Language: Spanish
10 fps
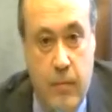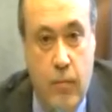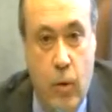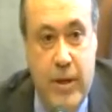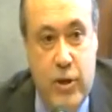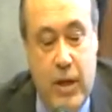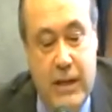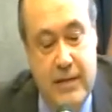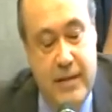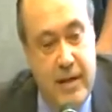momento de
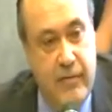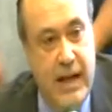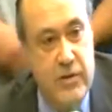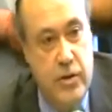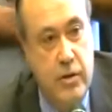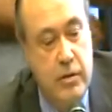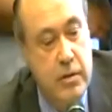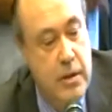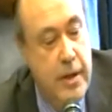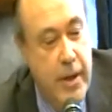alta significación
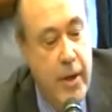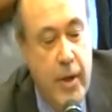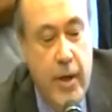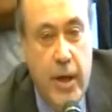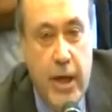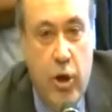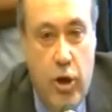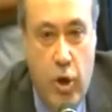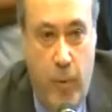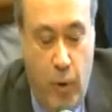y lo
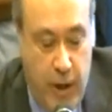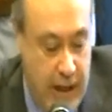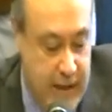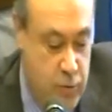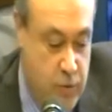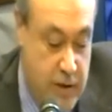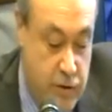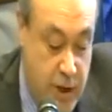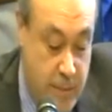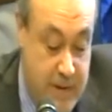digo porque esta es una
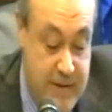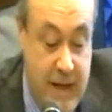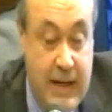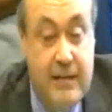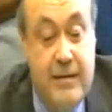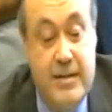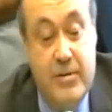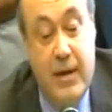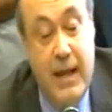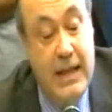sesión especial que se
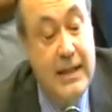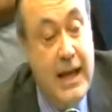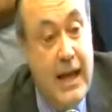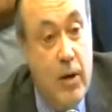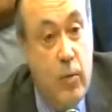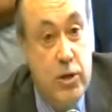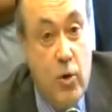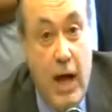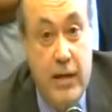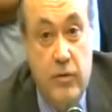lleva adelante cada
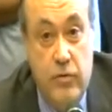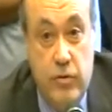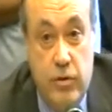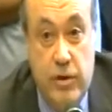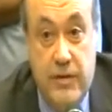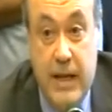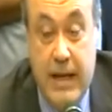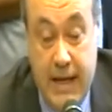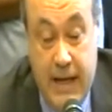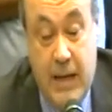cuatro años, donde se
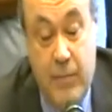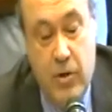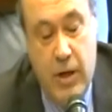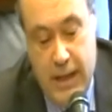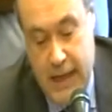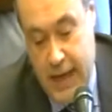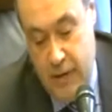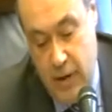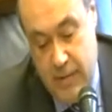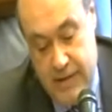elige nada menos que el
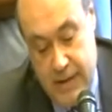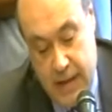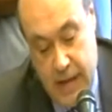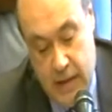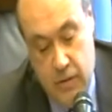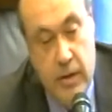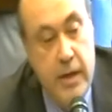decano y el vicedecano,